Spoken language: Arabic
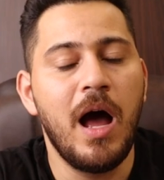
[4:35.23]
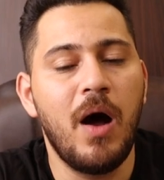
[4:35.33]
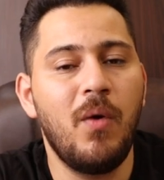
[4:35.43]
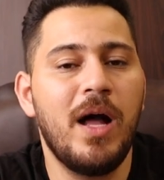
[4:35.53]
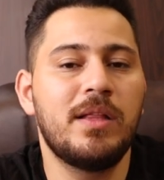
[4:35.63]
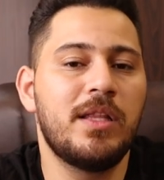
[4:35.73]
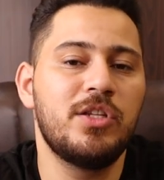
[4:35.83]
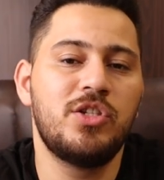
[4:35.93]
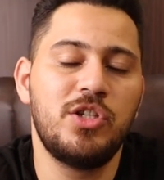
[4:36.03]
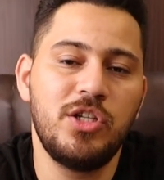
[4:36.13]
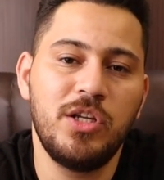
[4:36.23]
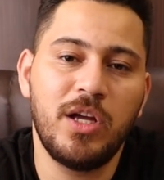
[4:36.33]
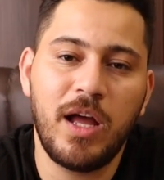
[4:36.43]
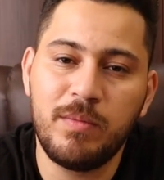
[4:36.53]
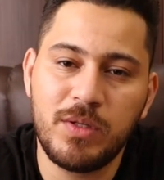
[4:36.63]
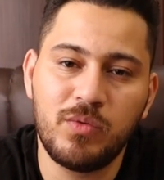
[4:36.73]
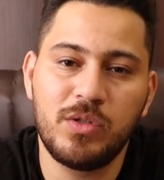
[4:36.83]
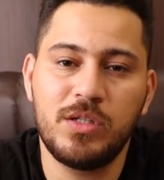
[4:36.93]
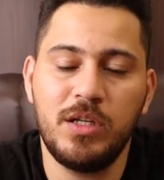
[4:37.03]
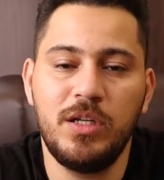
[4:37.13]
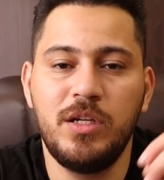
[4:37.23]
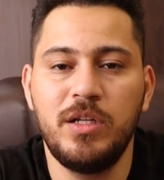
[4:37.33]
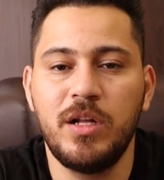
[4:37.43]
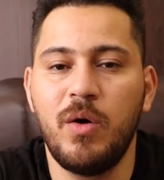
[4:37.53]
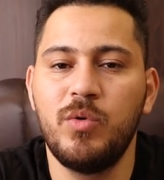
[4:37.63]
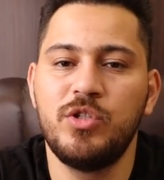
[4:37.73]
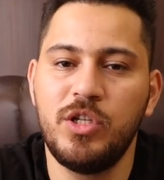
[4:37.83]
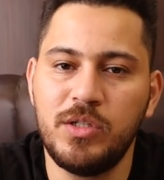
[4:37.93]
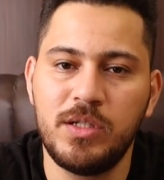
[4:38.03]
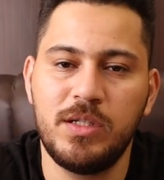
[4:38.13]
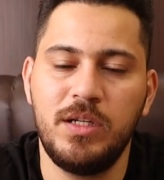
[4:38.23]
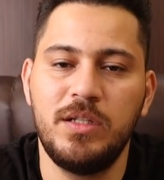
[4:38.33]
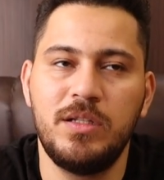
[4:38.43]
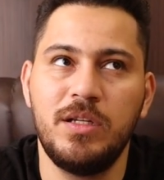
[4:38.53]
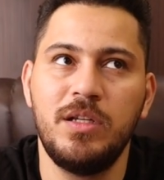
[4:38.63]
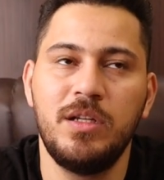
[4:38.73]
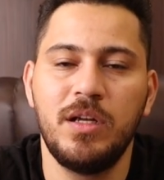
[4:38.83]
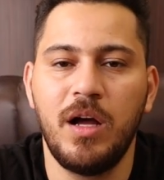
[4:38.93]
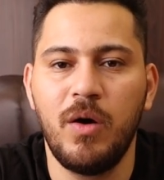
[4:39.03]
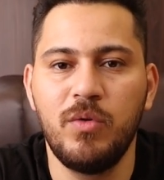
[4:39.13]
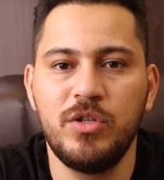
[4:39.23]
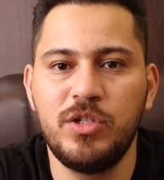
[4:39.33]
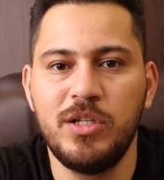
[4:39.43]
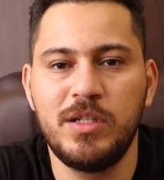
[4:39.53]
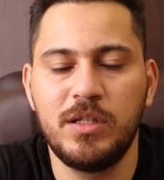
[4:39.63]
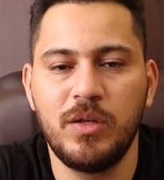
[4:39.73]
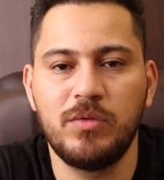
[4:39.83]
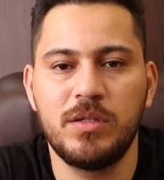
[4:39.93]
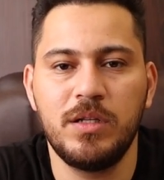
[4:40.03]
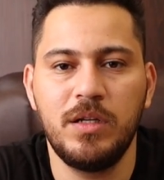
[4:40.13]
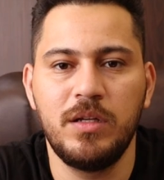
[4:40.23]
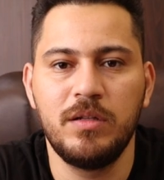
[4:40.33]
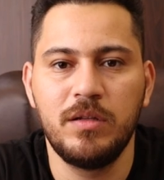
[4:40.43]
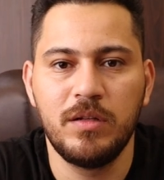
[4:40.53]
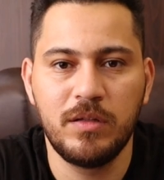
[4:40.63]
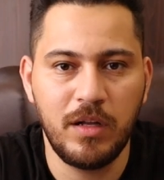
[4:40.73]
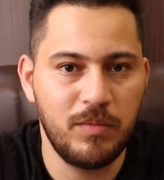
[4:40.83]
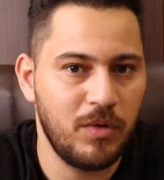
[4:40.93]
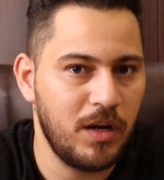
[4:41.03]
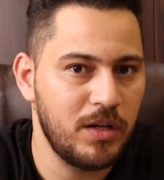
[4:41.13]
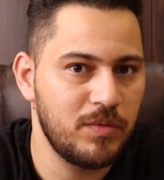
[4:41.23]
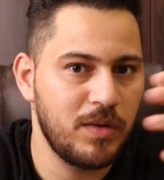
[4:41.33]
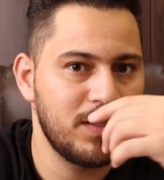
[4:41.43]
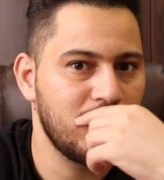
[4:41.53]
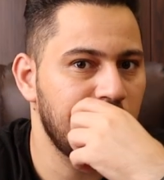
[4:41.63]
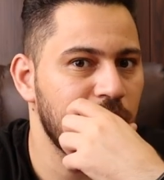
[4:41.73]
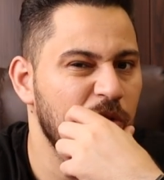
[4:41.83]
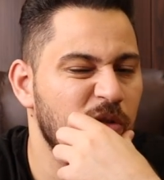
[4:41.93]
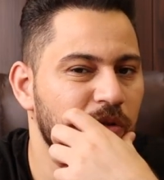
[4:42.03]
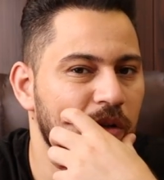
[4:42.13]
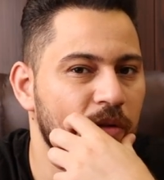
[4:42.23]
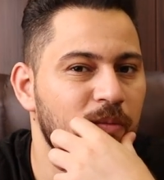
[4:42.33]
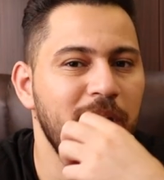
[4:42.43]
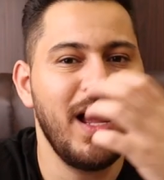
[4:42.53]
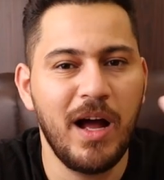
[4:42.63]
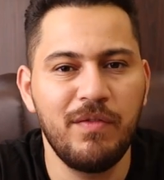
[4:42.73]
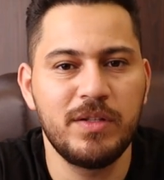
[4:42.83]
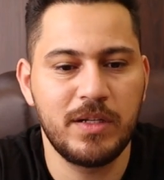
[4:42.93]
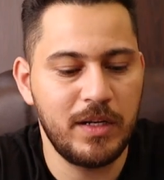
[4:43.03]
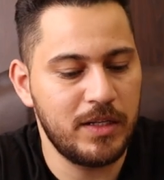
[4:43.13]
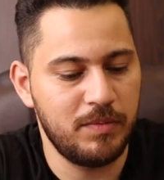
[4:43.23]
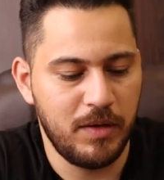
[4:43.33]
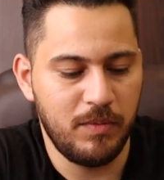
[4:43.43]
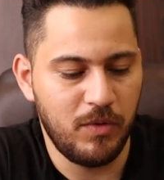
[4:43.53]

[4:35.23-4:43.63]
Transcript: او حتى الجي 95 او الجي 90 تي او الجي 96 ضل معالج ما ذكرته أه، منيح حافظ كل اسماء